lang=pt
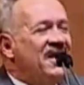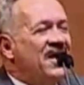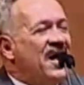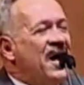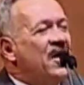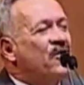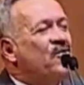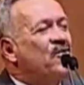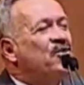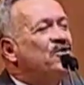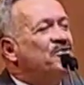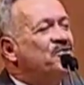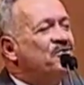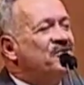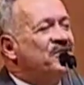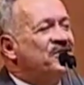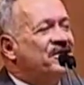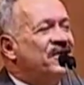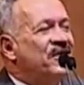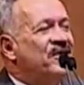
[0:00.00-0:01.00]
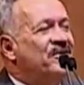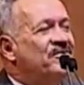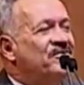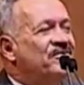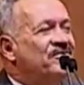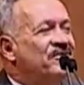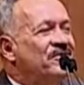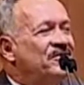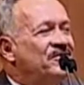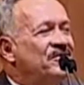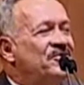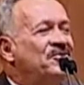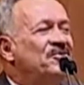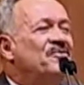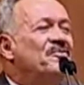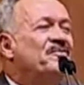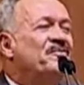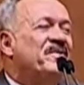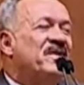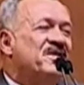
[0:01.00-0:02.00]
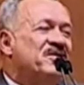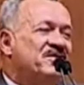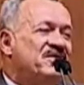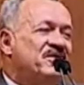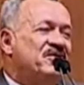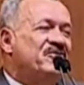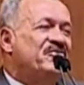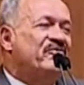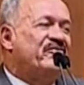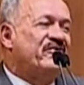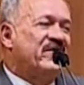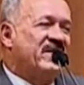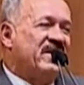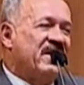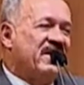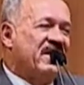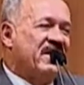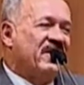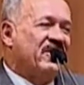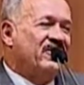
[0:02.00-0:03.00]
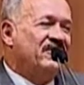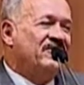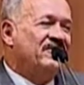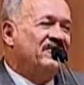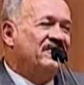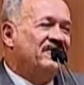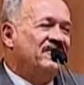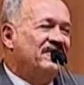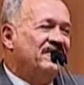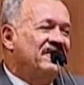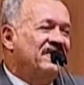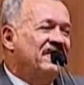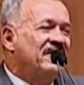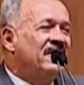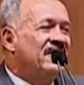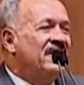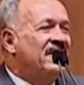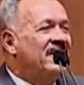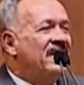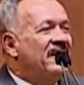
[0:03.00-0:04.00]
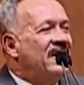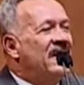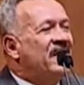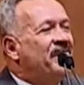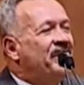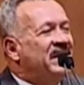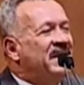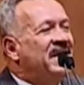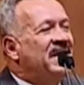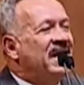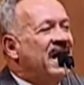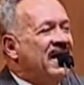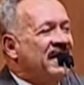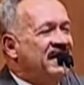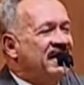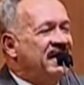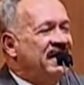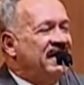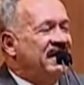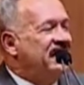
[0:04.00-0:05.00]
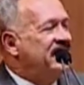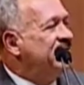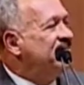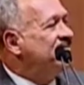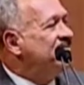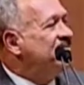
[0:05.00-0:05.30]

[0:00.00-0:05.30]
a construção de um presídio federal. É brincadeira.